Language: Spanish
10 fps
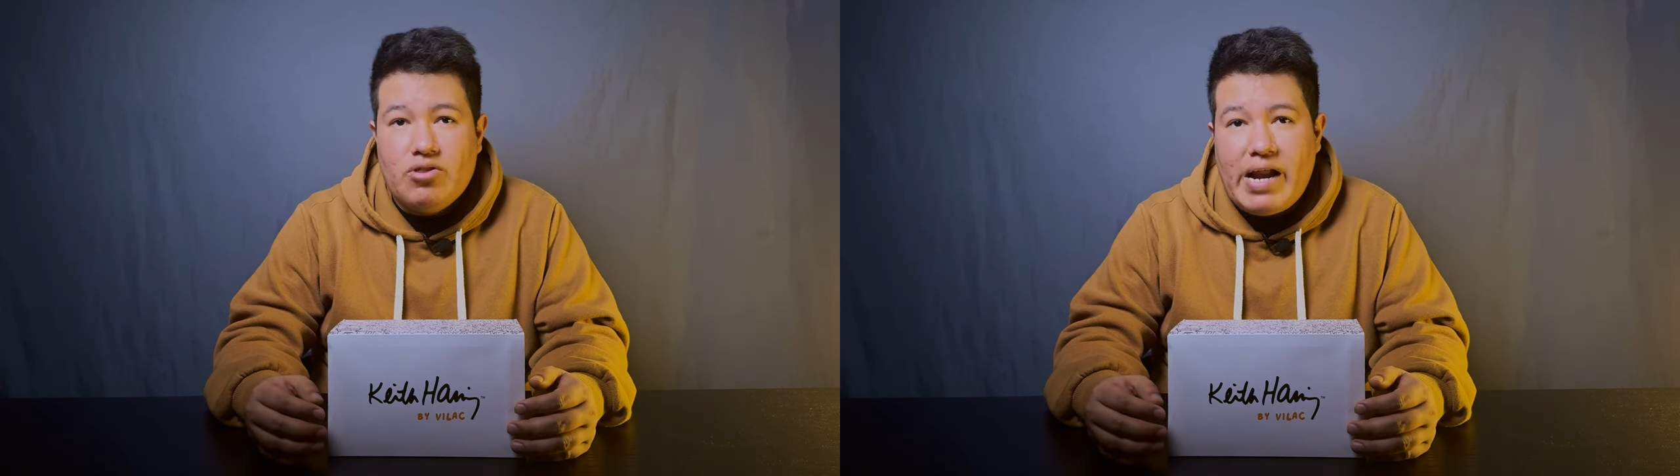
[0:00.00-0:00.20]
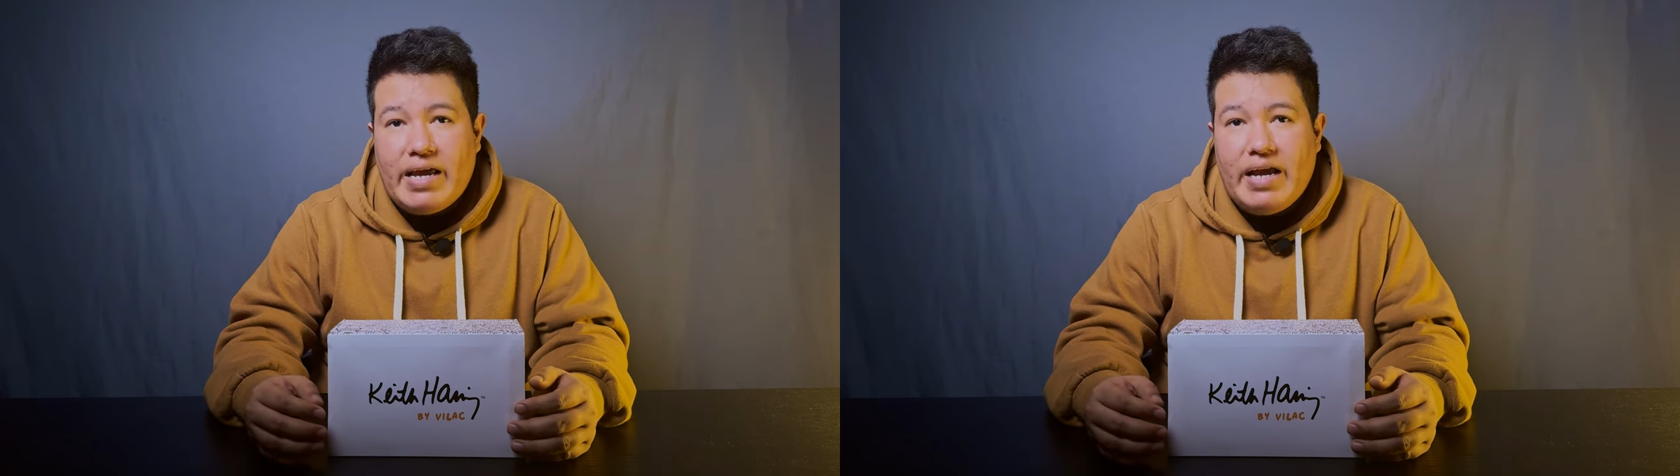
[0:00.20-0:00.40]

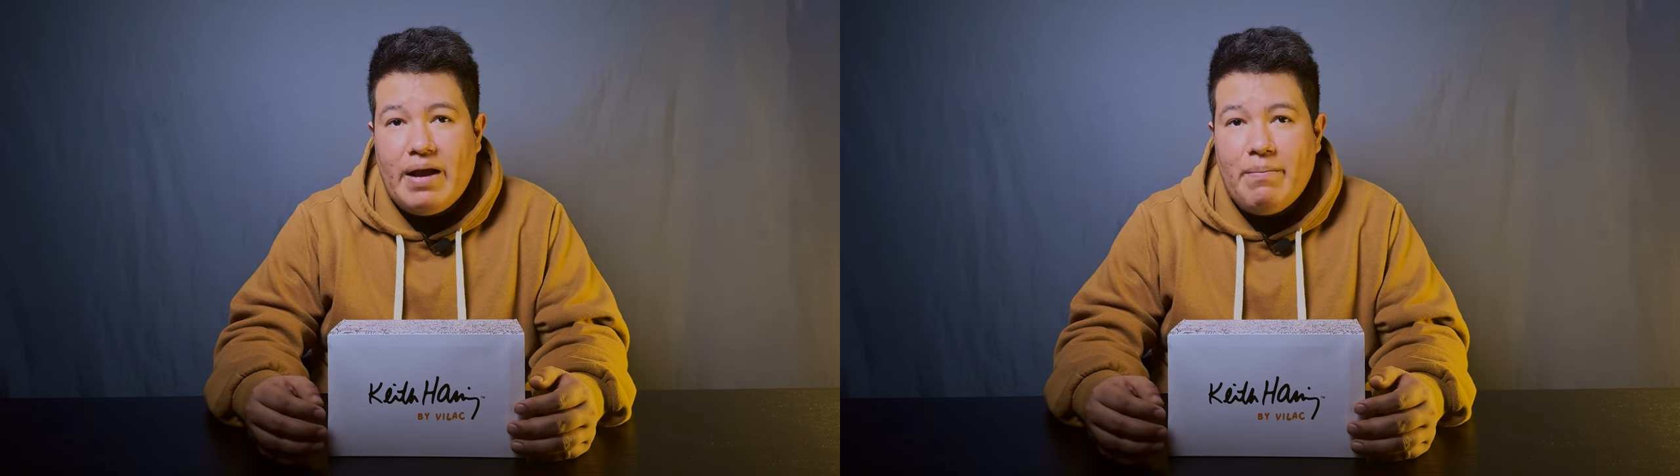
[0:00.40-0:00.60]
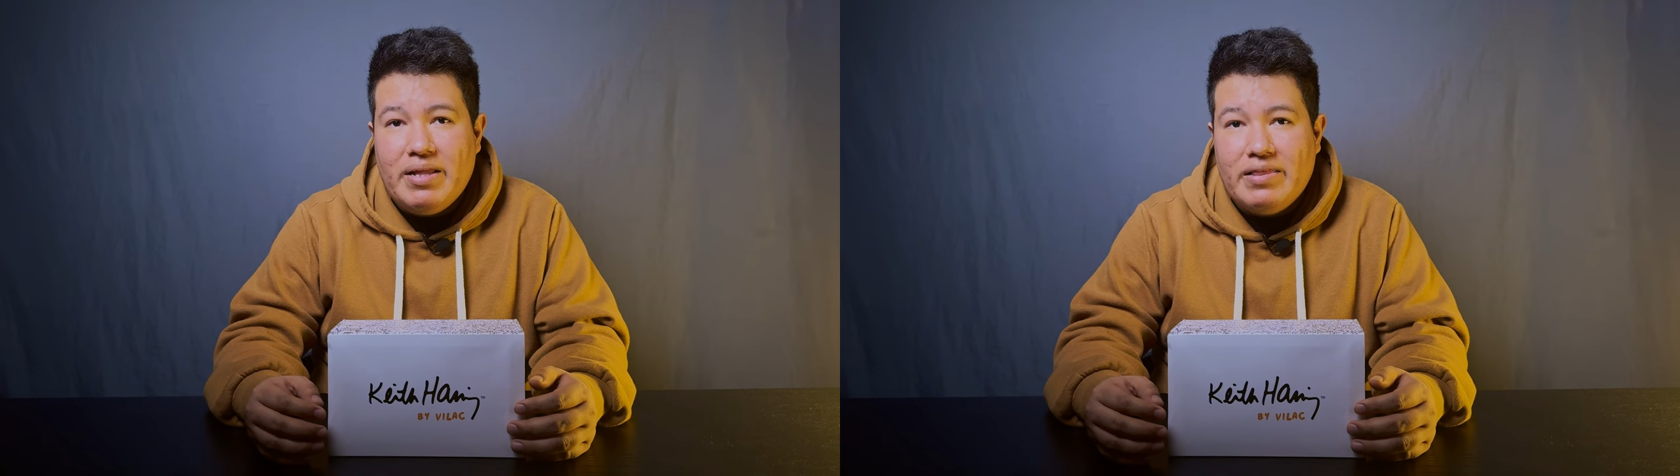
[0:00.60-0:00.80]

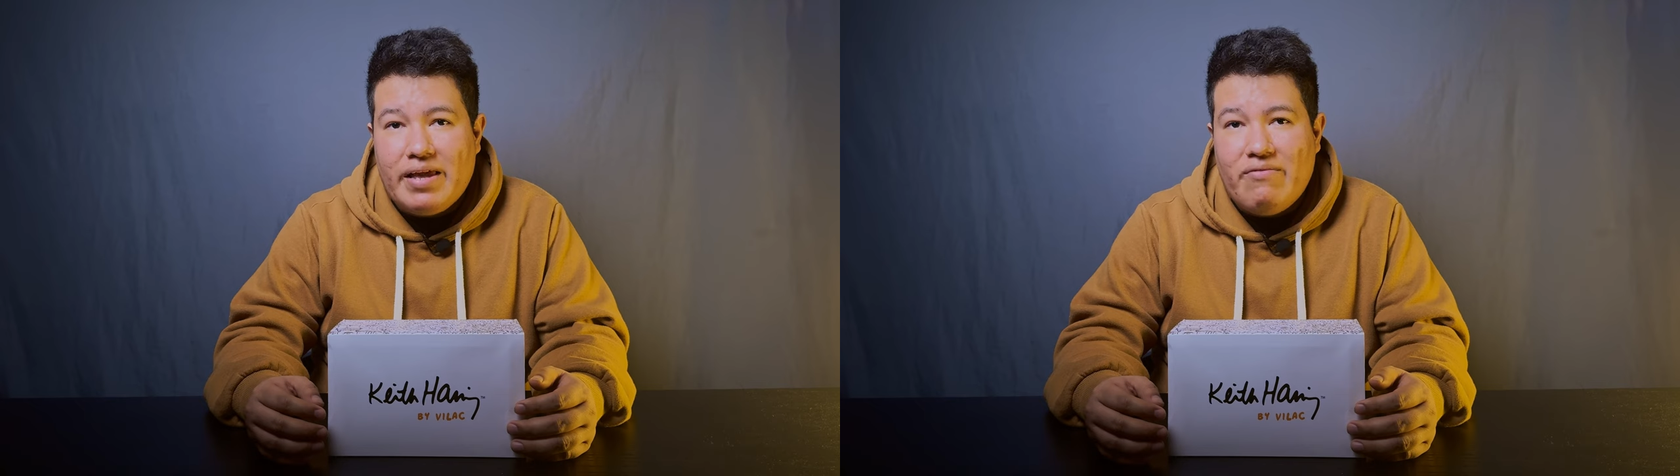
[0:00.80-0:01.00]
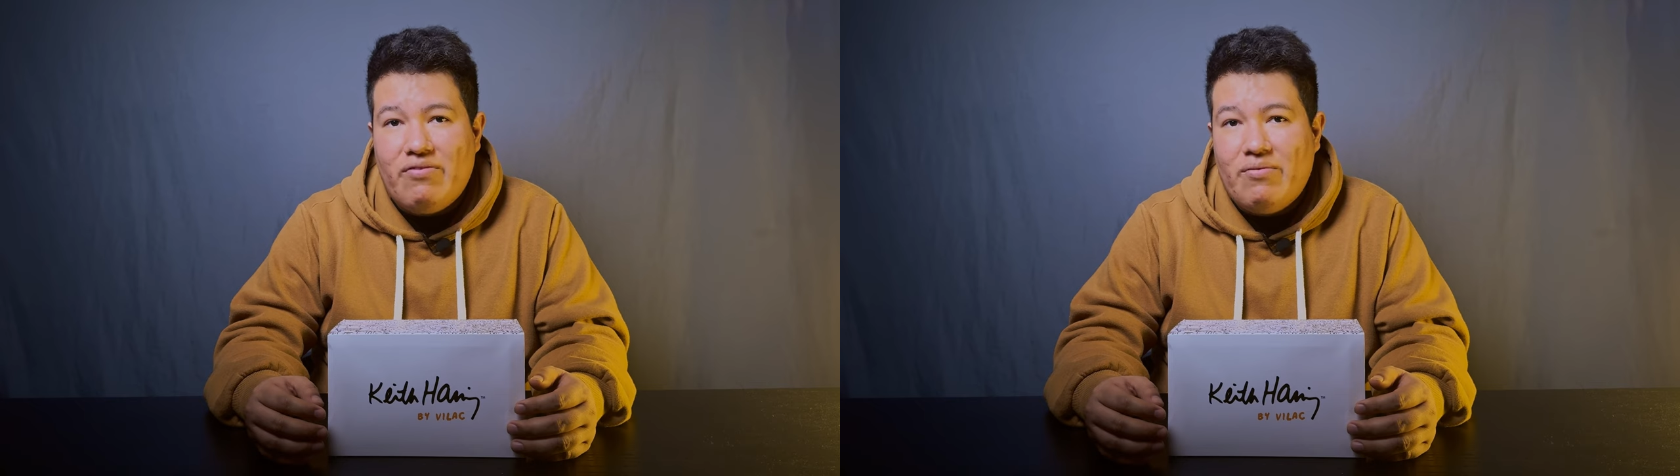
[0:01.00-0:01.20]

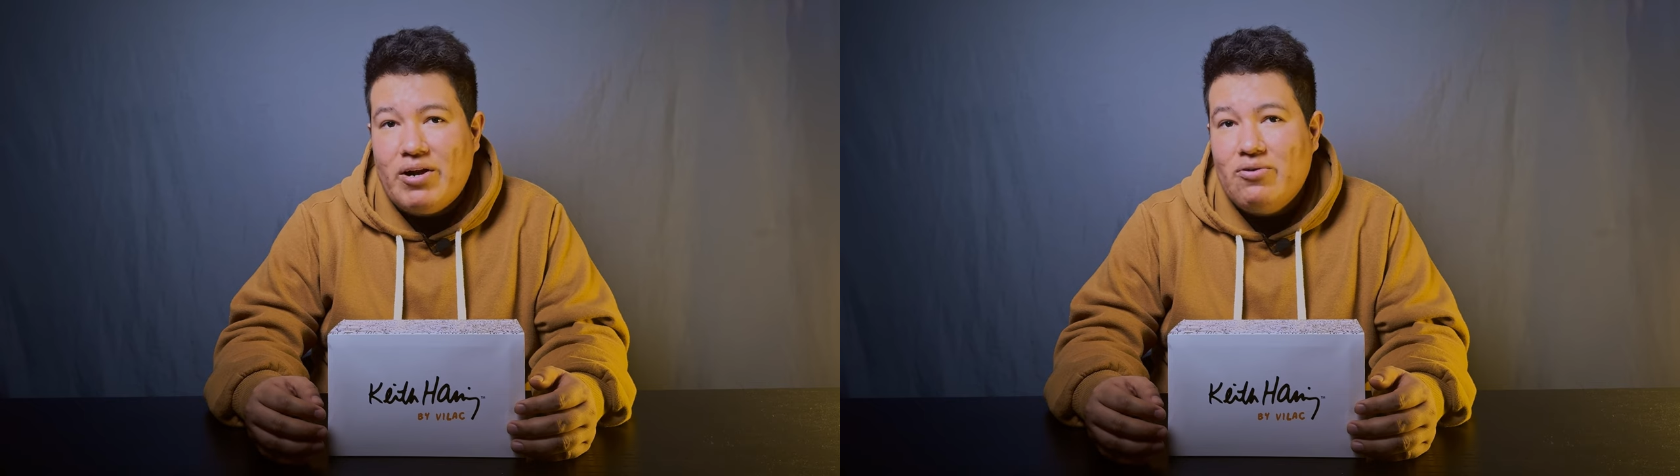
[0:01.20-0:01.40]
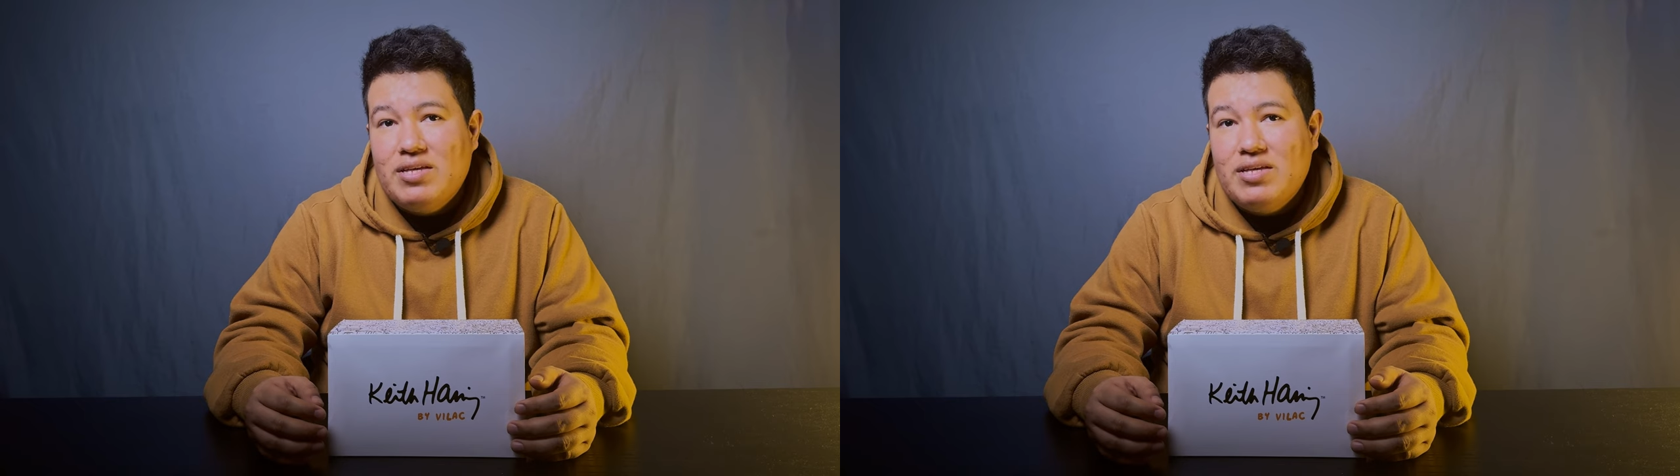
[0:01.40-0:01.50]
trágicamente en febrero